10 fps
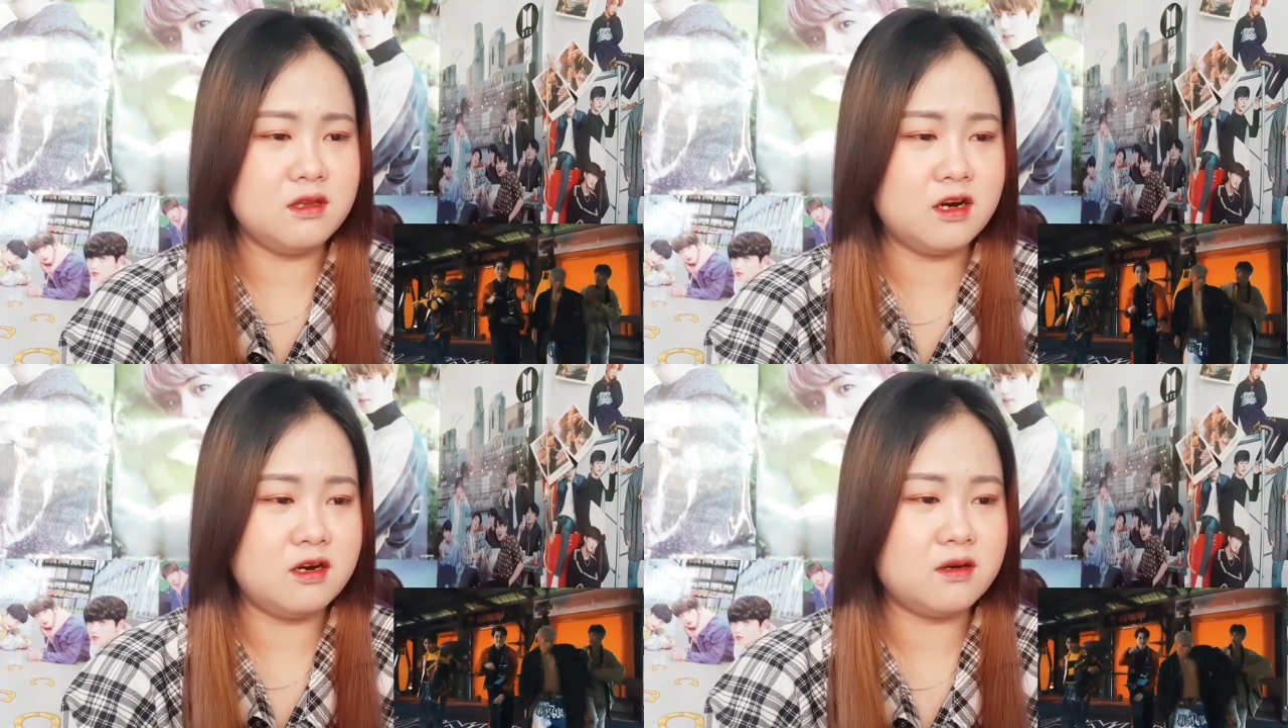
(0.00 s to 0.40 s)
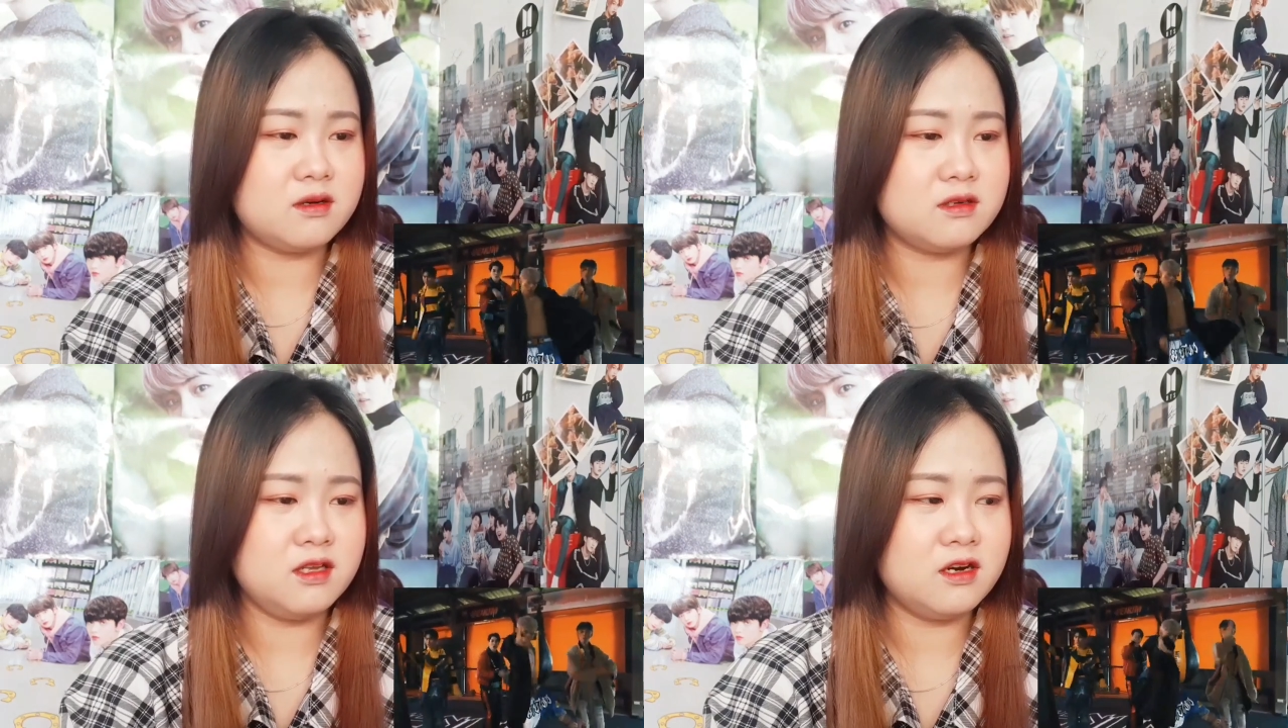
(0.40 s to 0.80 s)
เยอะ
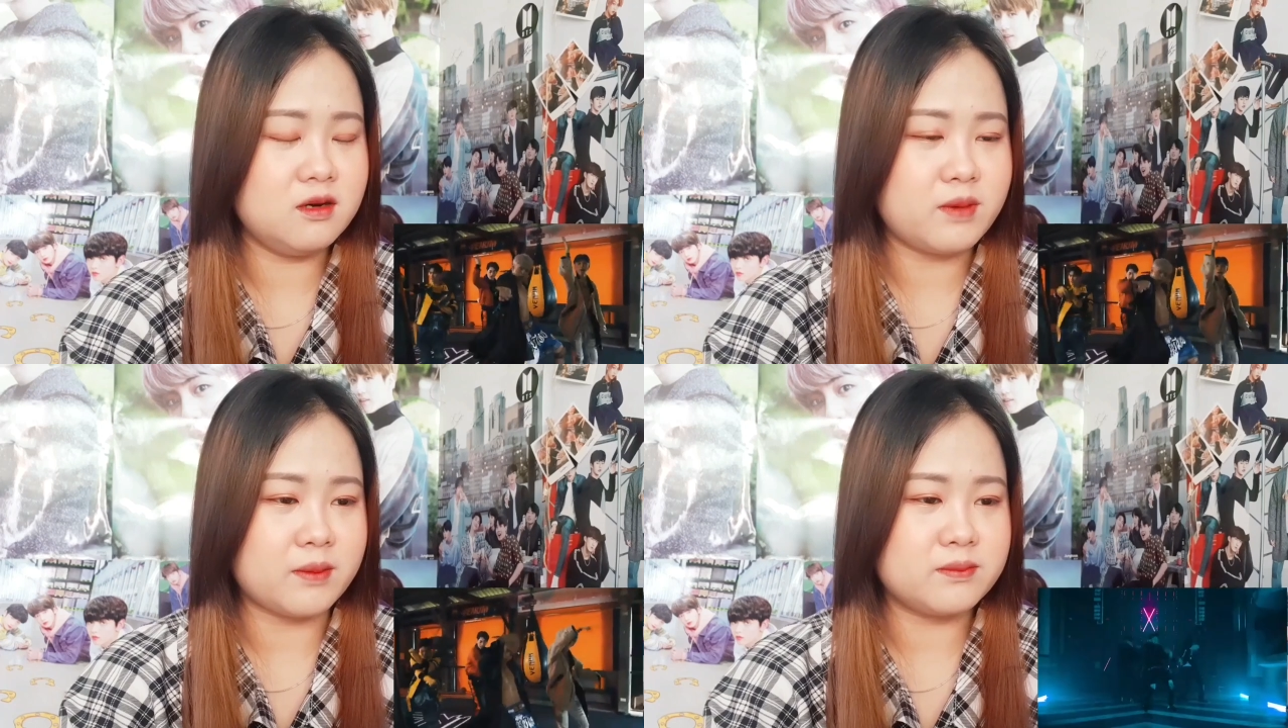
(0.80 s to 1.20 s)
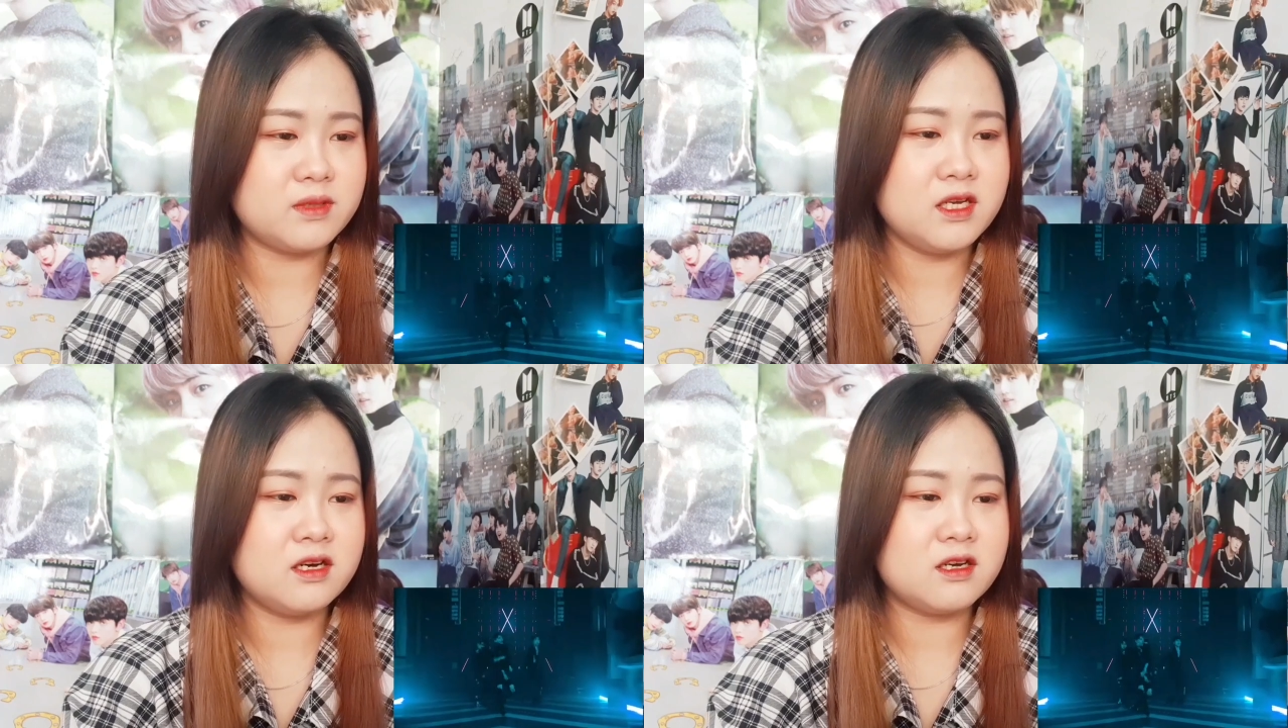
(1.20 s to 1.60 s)
เยอะแบบ
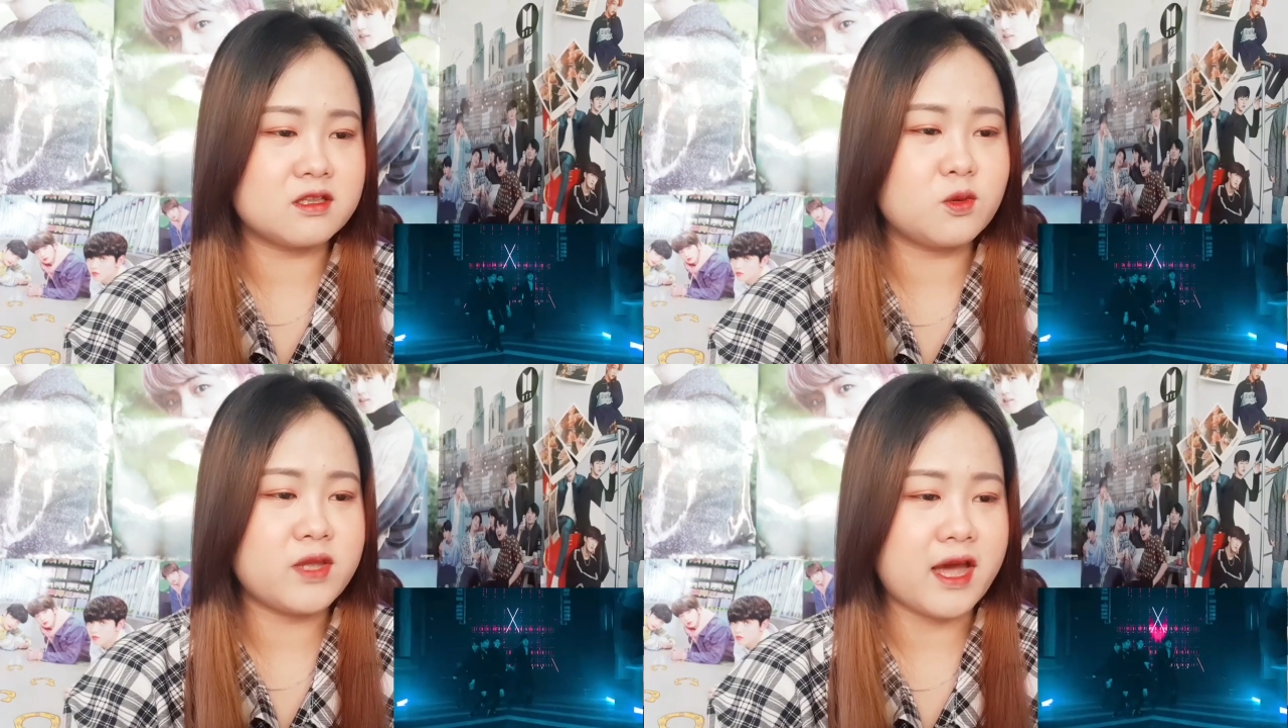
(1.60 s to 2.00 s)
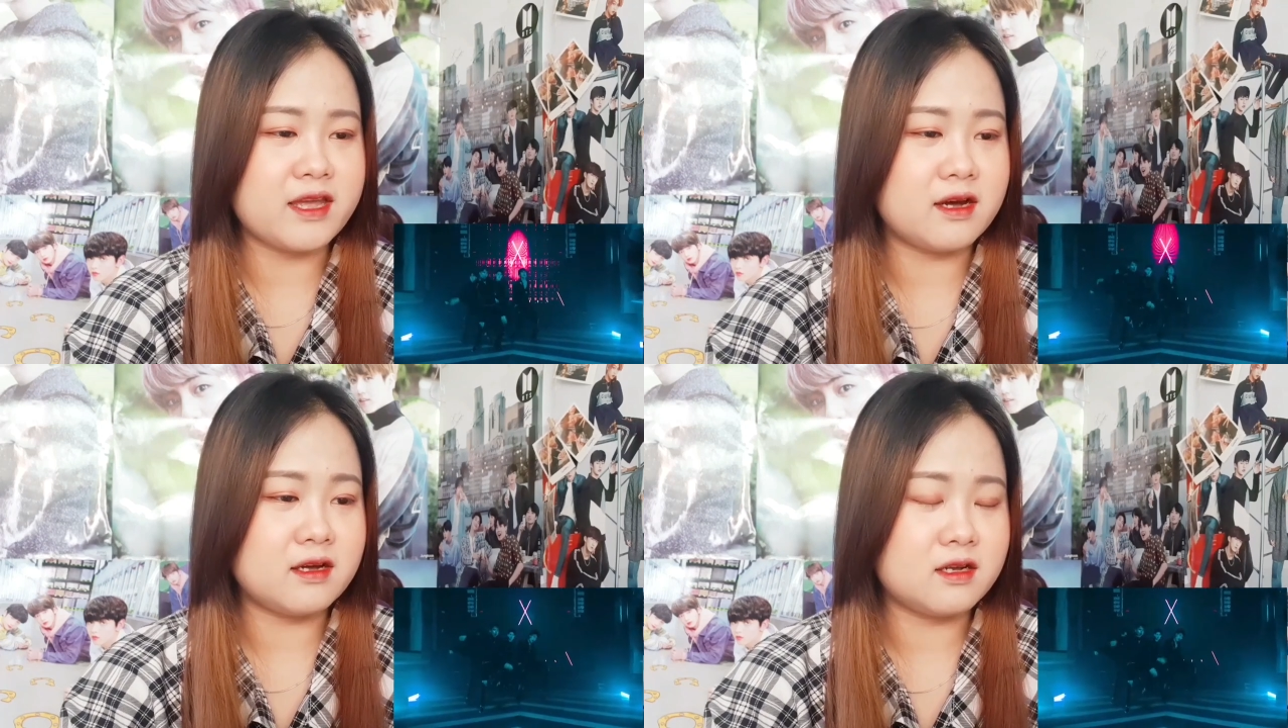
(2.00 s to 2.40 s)
เยอะตัวใหญ่
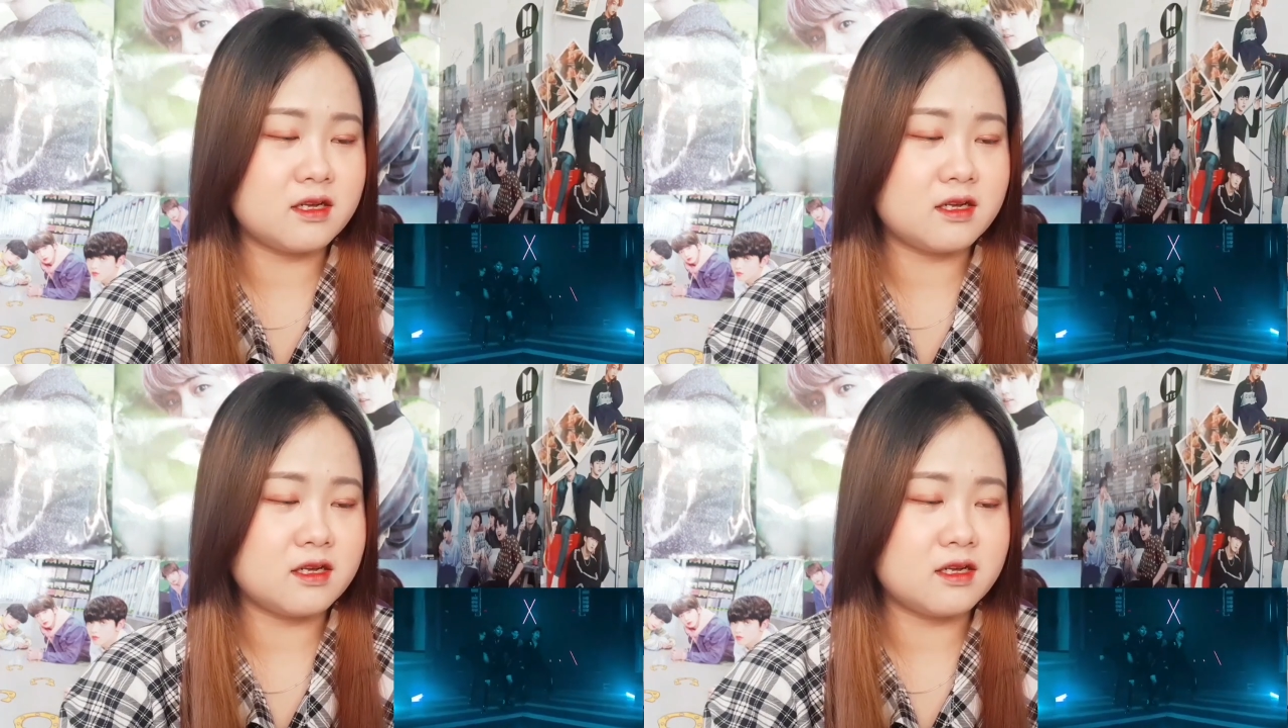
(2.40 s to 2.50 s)
อ่ะ